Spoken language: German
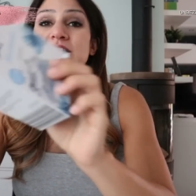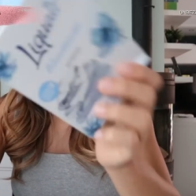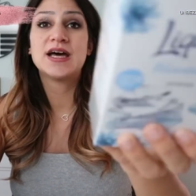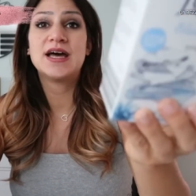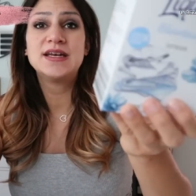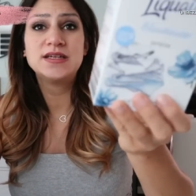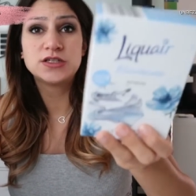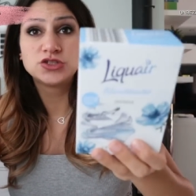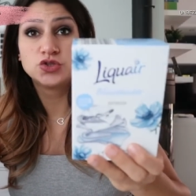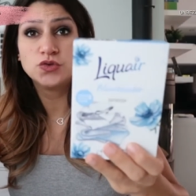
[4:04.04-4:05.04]
Dann
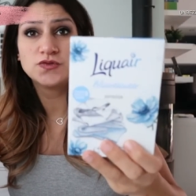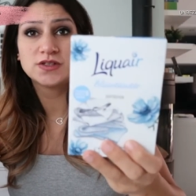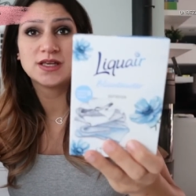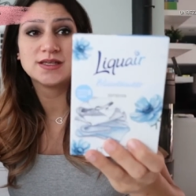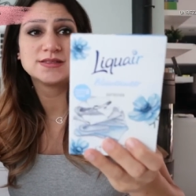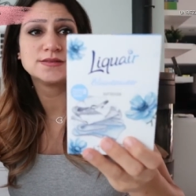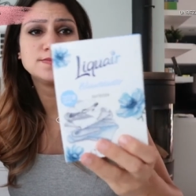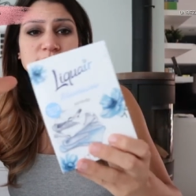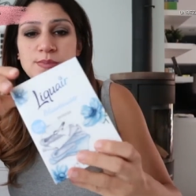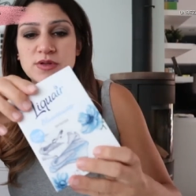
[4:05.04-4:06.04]

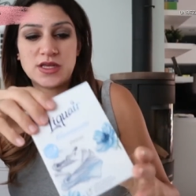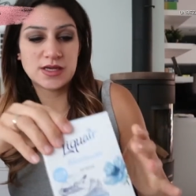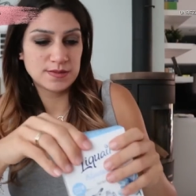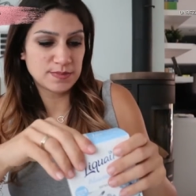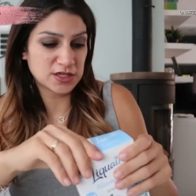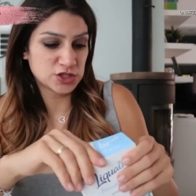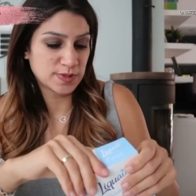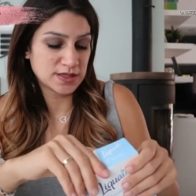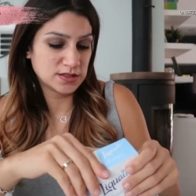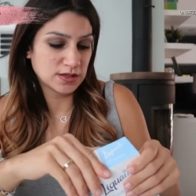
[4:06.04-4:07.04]
Duftkissen, da bin ich ja echt mal
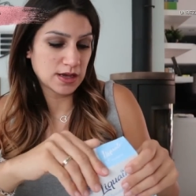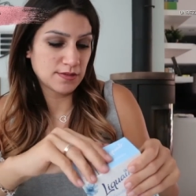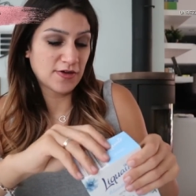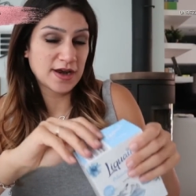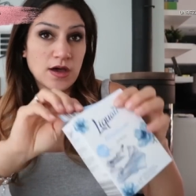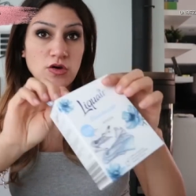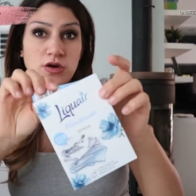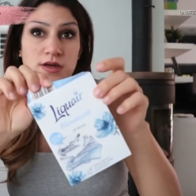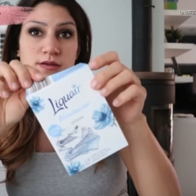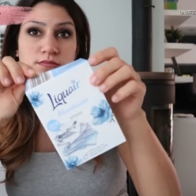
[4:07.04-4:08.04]
gespannt. Waren
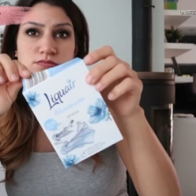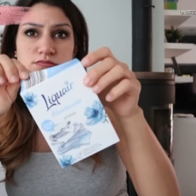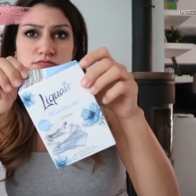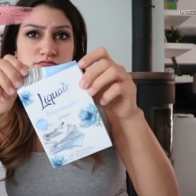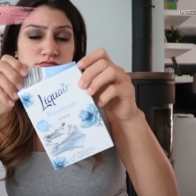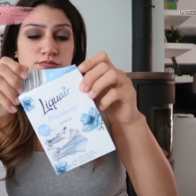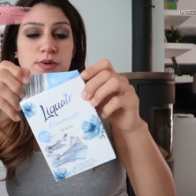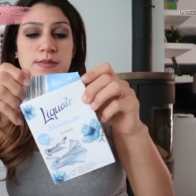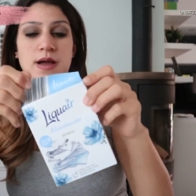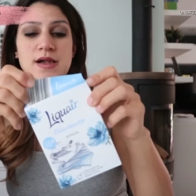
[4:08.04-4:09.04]
auch ähm,
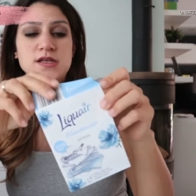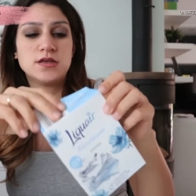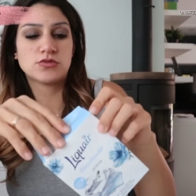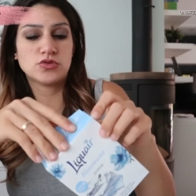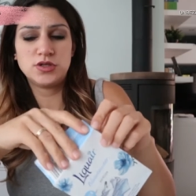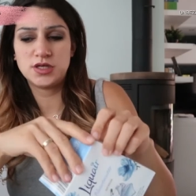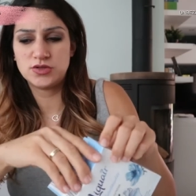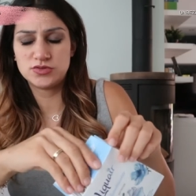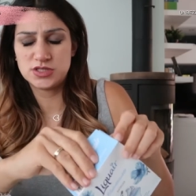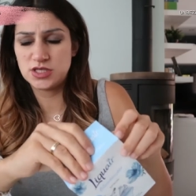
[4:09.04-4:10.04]
beim Aldi runter
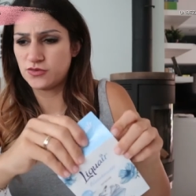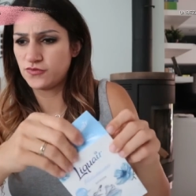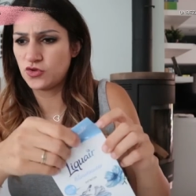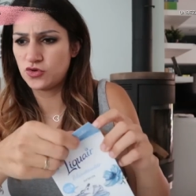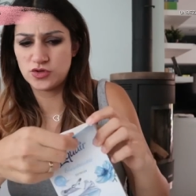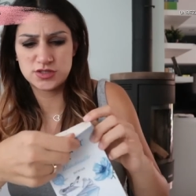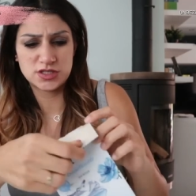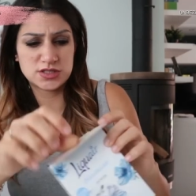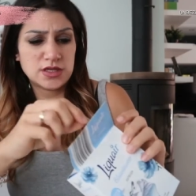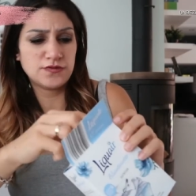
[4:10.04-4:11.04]
reduziert auf
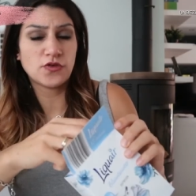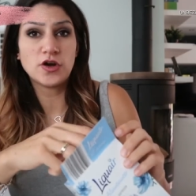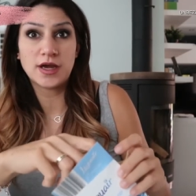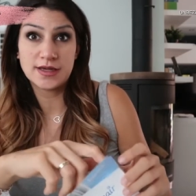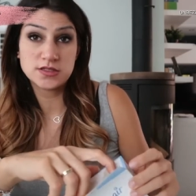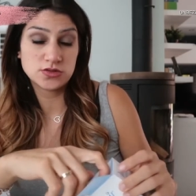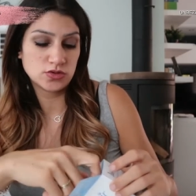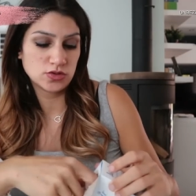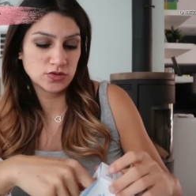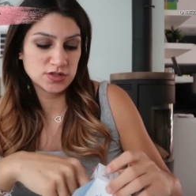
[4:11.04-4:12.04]
99 Cent von
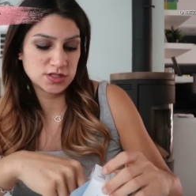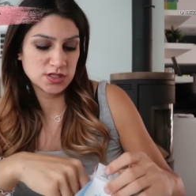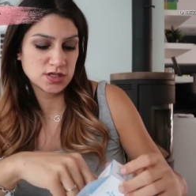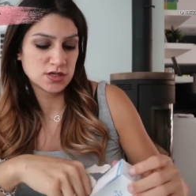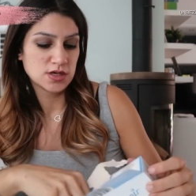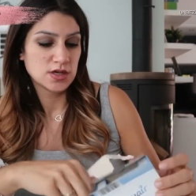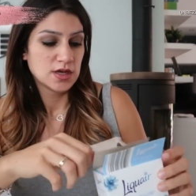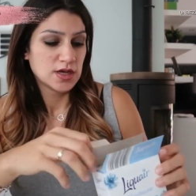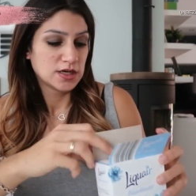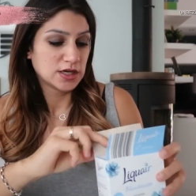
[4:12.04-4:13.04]
1,99.
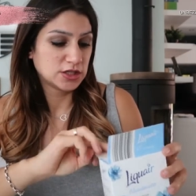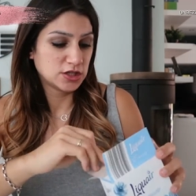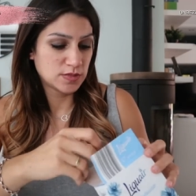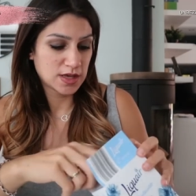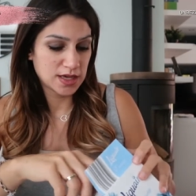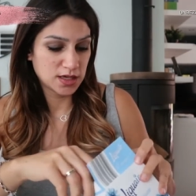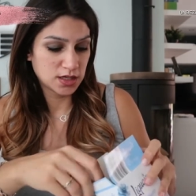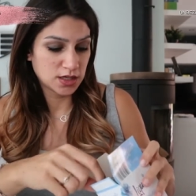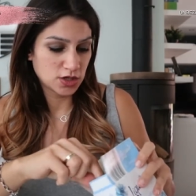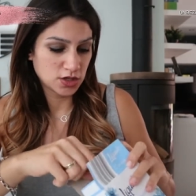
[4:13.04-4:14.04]
Dachte ich mir, hänge
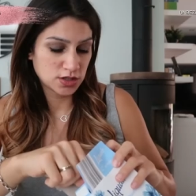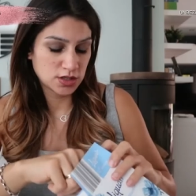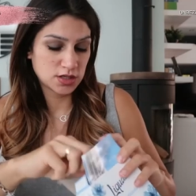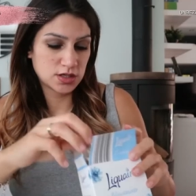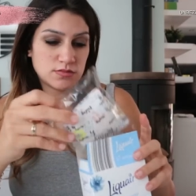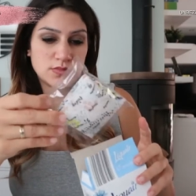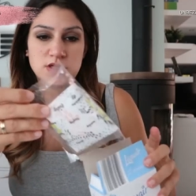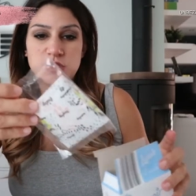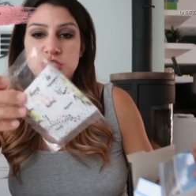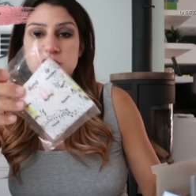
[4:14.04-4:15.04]
ich ähm,
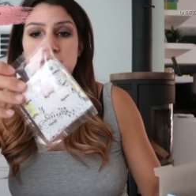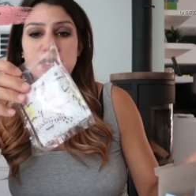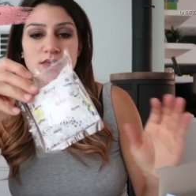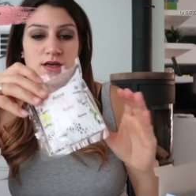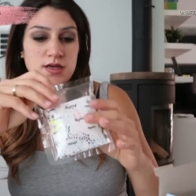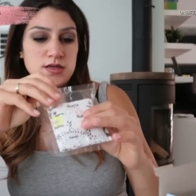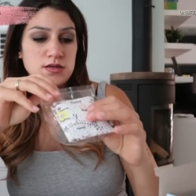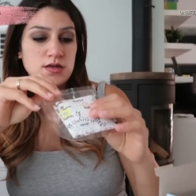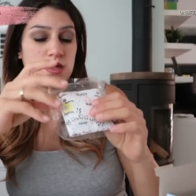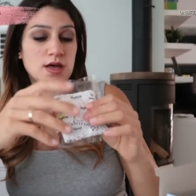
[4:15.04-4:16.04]
in die Schränke
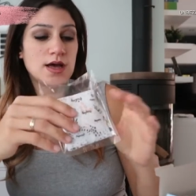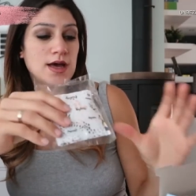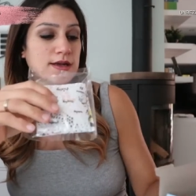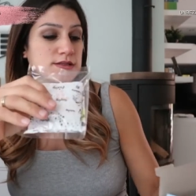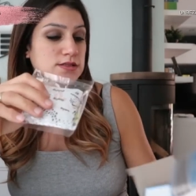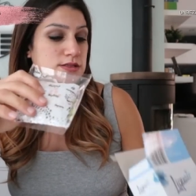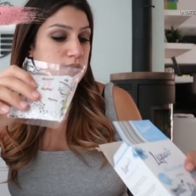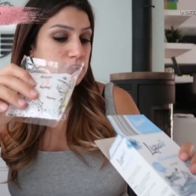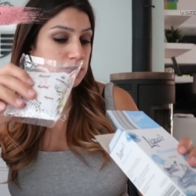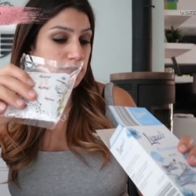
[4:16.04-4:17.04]
rein. Ah, das ist
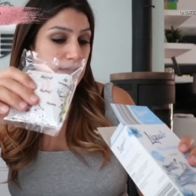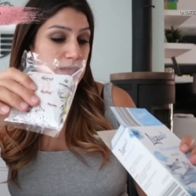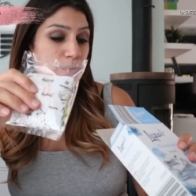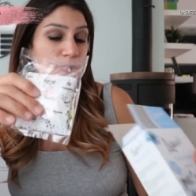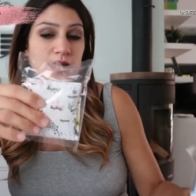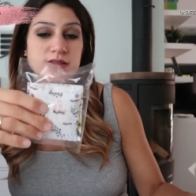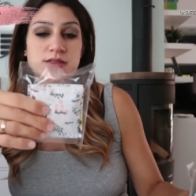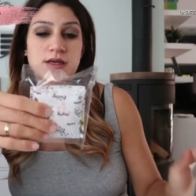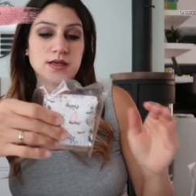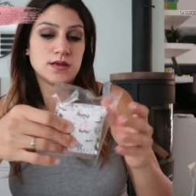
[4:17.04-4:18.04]
in
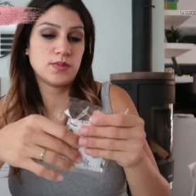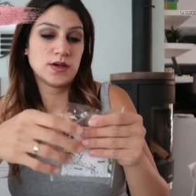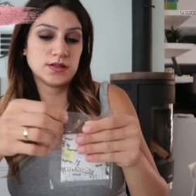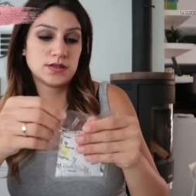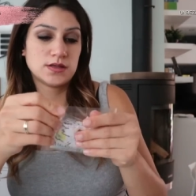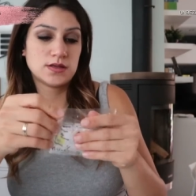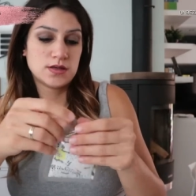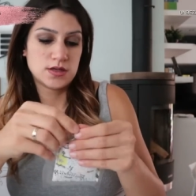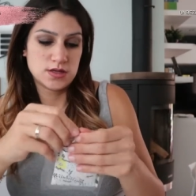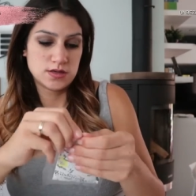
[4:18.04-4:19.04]
Dreierpacks eingepackt.
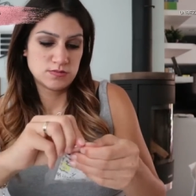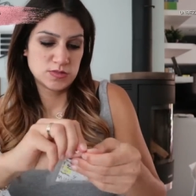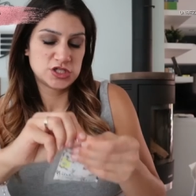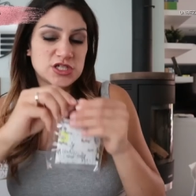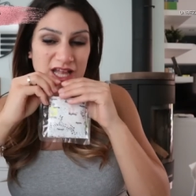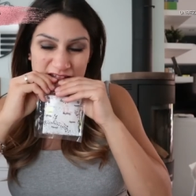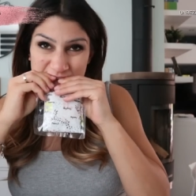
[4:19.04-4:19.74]
Mal schnell